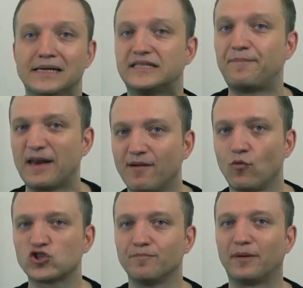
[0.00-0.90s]
Теперь мы
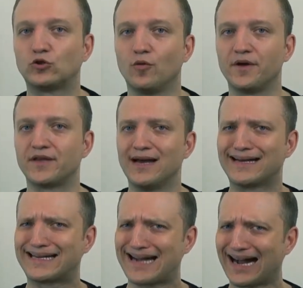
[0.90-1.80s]
можем подумать,
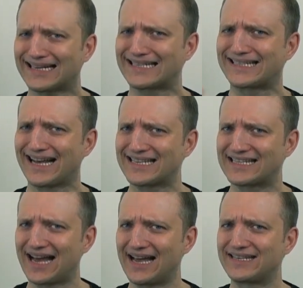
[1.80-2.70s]
как
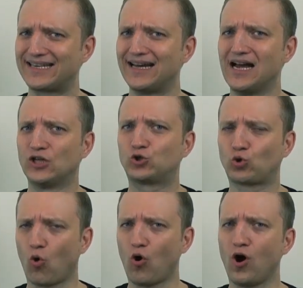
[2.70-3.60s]
сказать
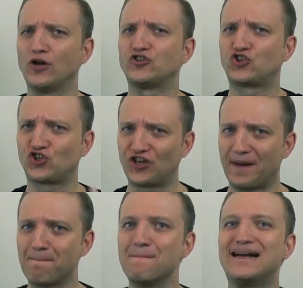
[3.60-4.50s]
то,
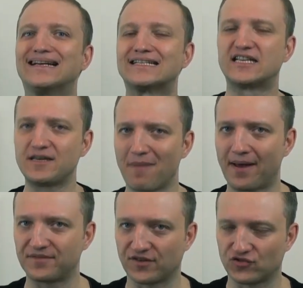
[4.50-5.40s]
чем мы
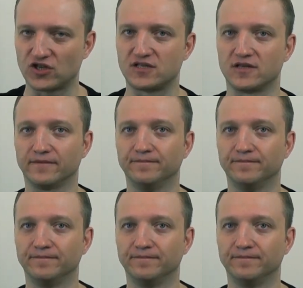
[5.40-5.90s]
занимаемся в жизни.